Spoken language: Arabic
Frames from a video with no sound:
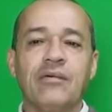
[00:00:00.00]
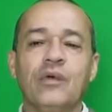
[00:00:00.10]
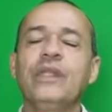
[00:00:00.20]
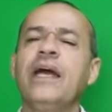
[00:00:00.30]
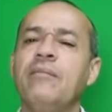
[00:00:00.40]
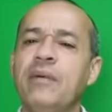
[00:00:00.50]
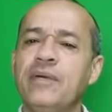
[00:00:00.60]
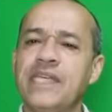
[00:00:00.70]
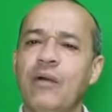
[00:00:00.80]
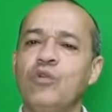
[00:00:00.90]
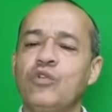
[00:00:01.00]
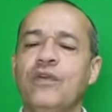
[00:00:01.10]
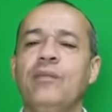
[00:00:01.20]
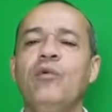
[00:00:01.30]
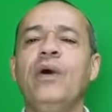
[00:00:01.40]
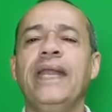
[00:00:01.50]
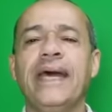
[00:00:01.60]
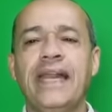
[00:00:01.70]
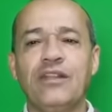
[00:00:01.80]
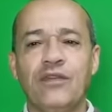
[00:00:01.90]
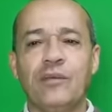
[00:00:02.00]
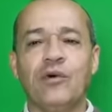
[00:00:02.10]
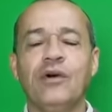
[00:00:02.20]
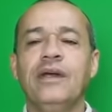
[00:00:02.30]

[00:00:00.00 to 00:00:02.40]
اللهم ما تحاولوش تفهموا ولا كاع لا تفهموا